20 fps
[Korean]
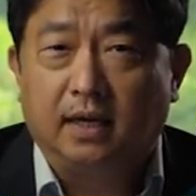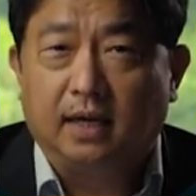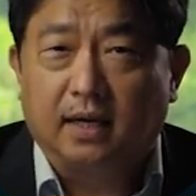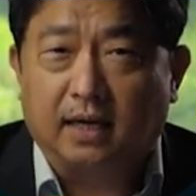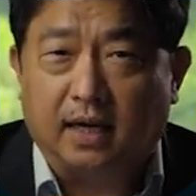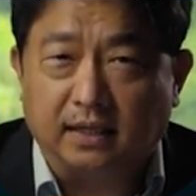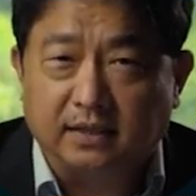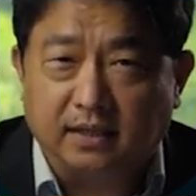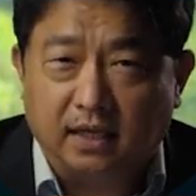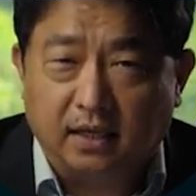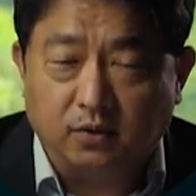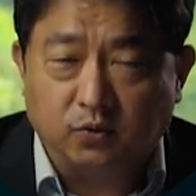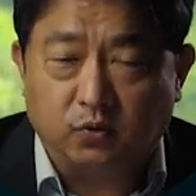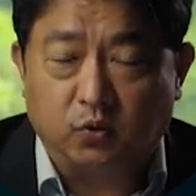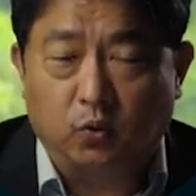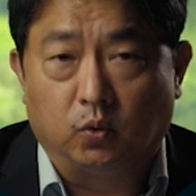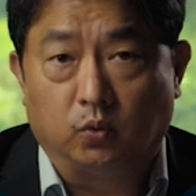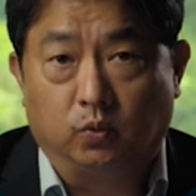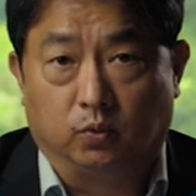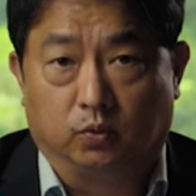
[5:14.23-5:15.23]
가장
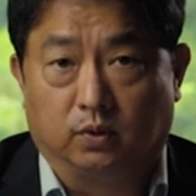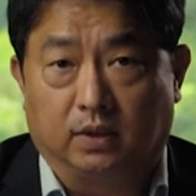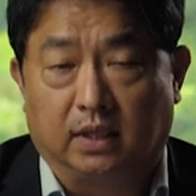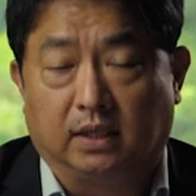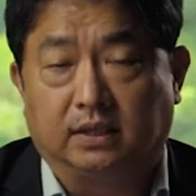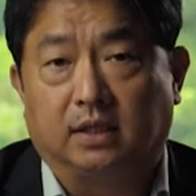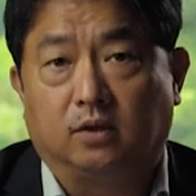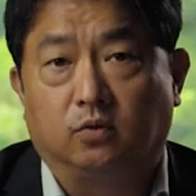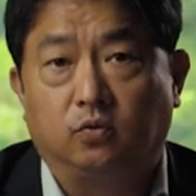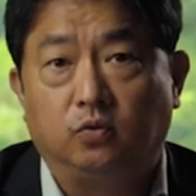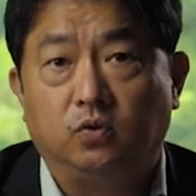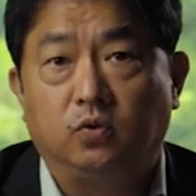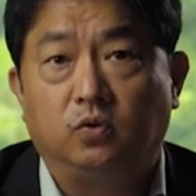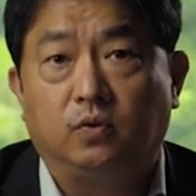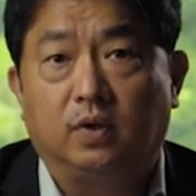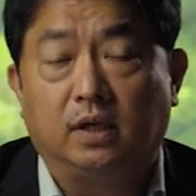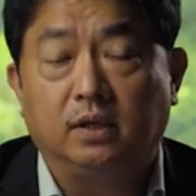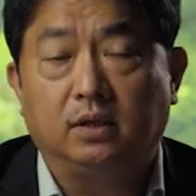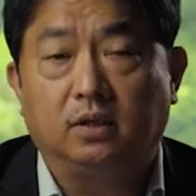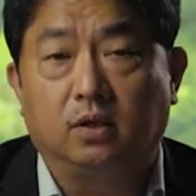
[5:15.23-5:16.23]
좋은, 가장 훌륭한